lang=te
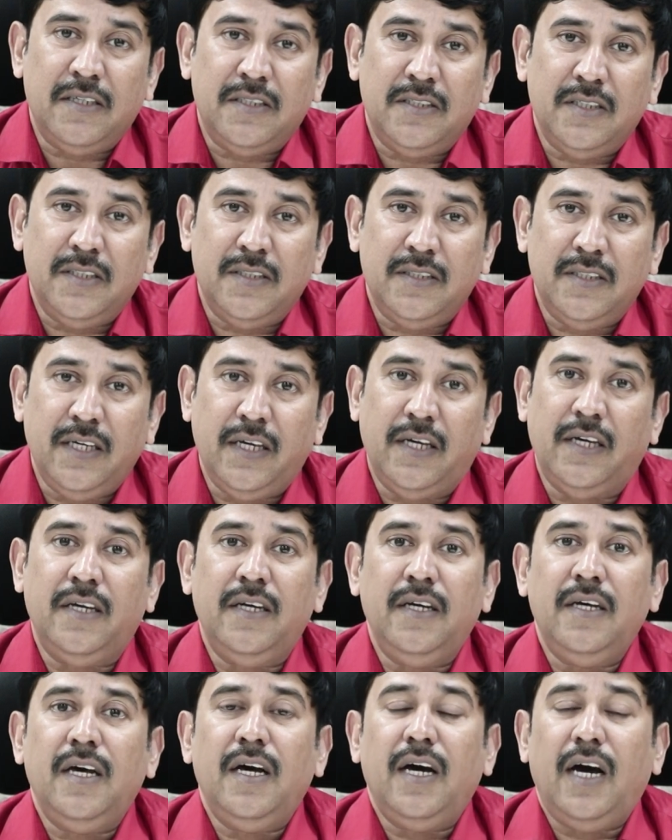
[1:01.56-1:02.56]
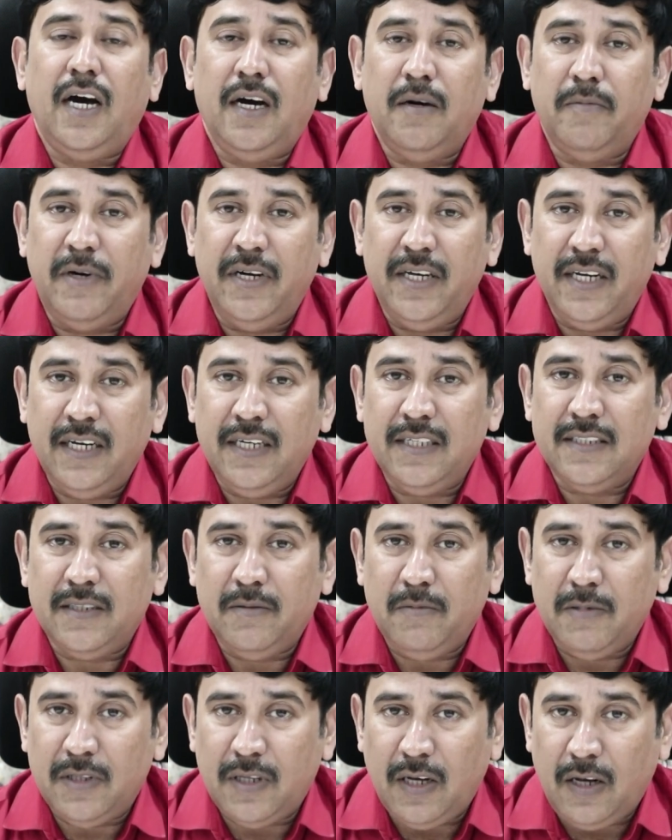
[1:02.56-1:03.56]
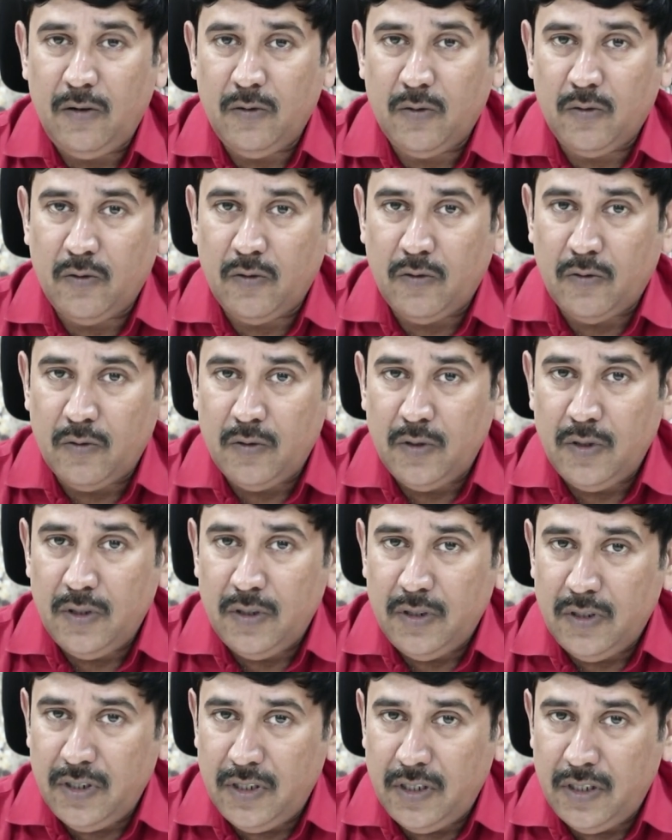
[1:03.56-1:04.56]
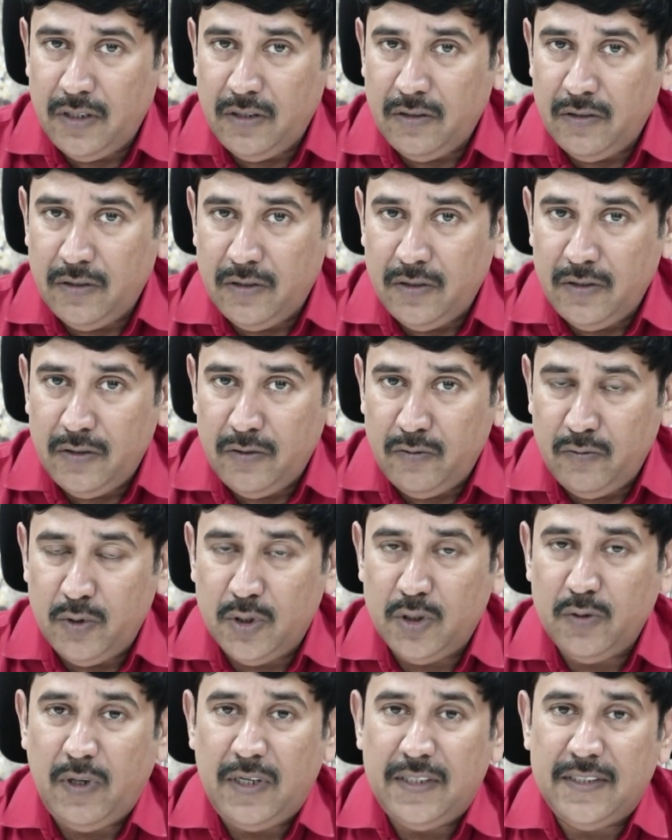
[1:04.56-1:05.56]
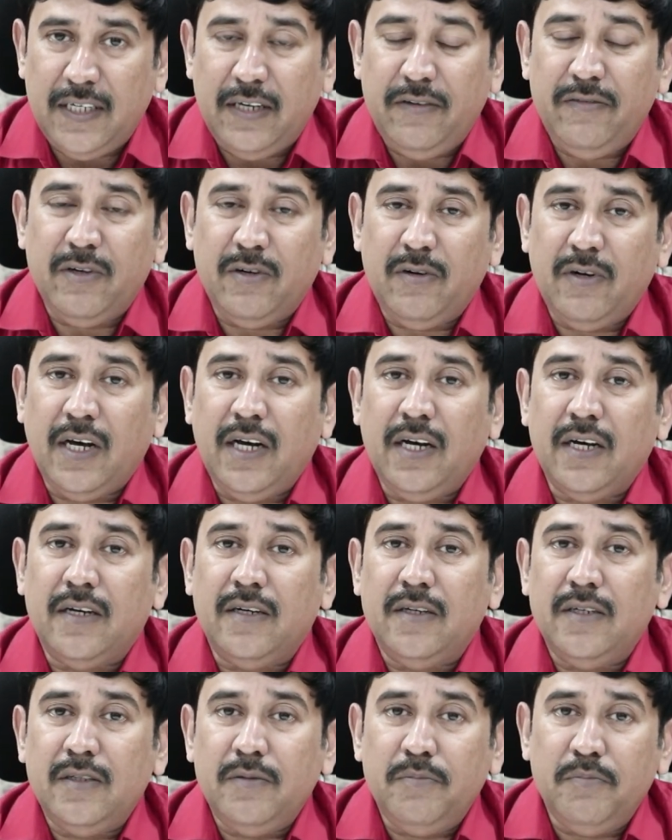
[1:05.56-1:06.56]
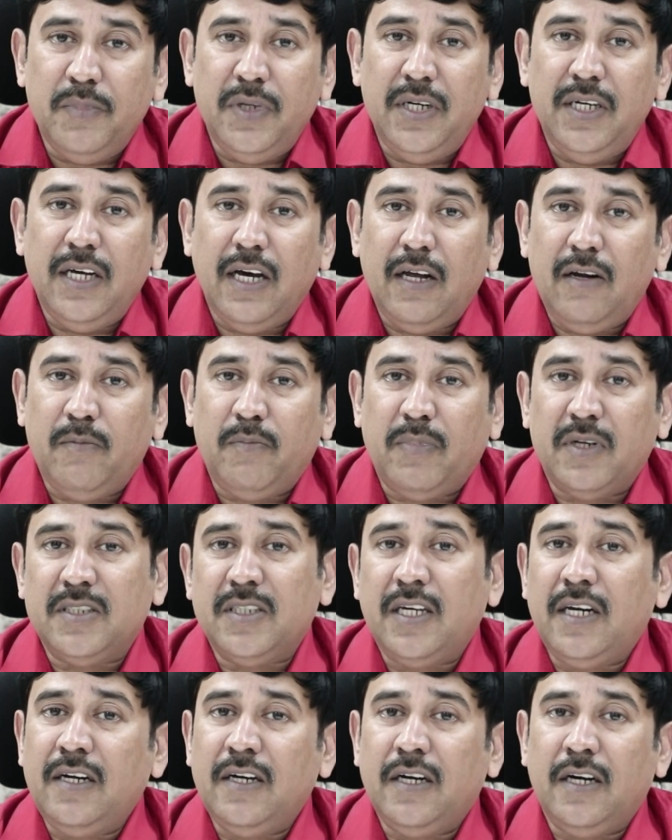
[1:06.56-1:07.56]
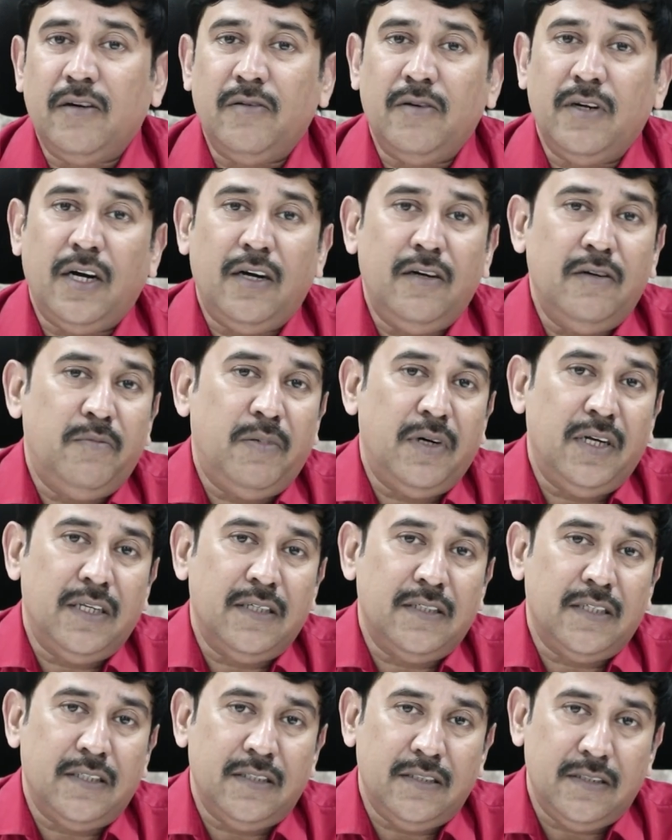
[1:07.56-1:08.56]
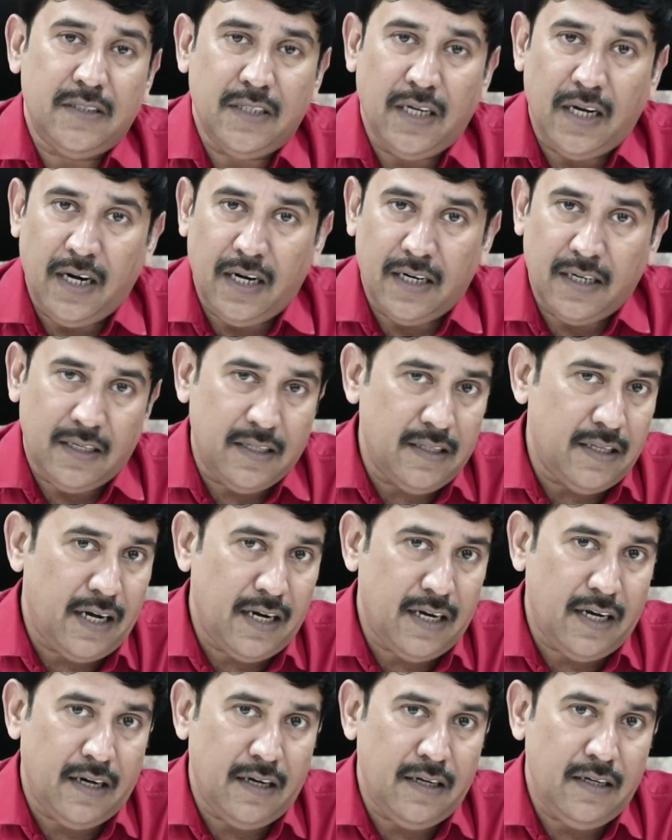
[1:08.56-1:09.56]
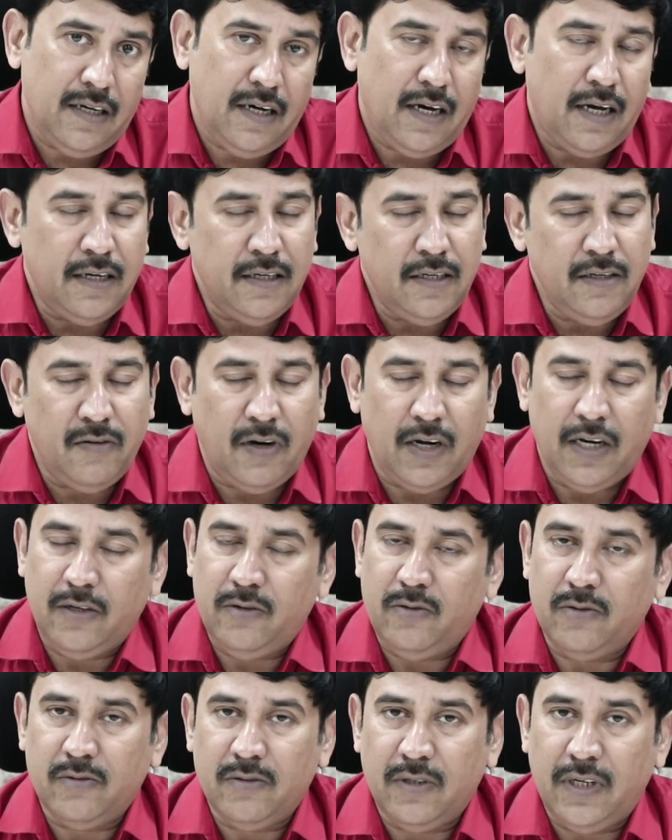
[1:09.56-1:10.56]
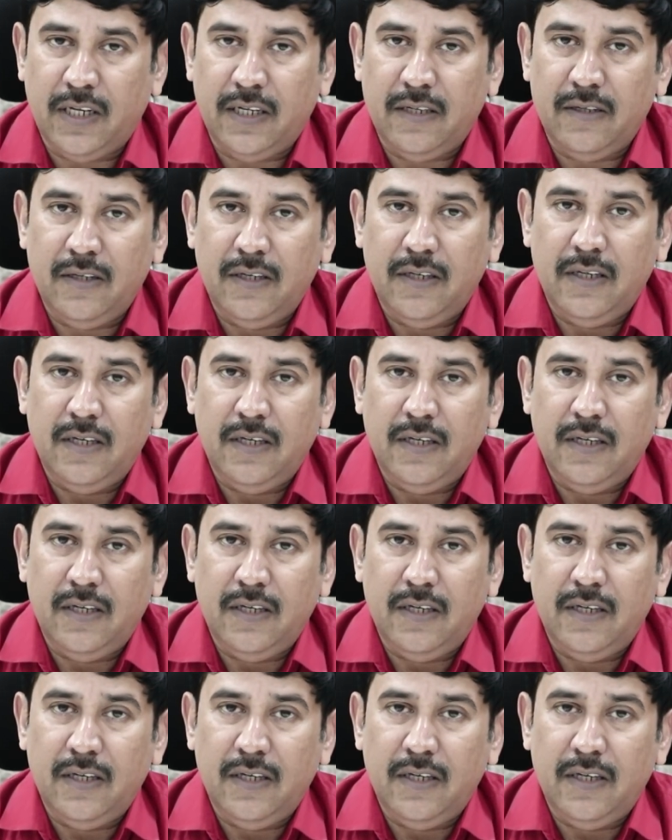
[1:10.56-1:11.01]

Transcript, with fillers: అడ్రస్ చేస్తే ఆ బహిరంగ సభ తాలూకు ఈ విజువల్స్ ఏవి కూడా మీడియాలో ప్రసారం కాకుండా అడ్డుపడిన సంఘటన దాకా అన్నీ వాళ్ళకు గుర్తున్నాయి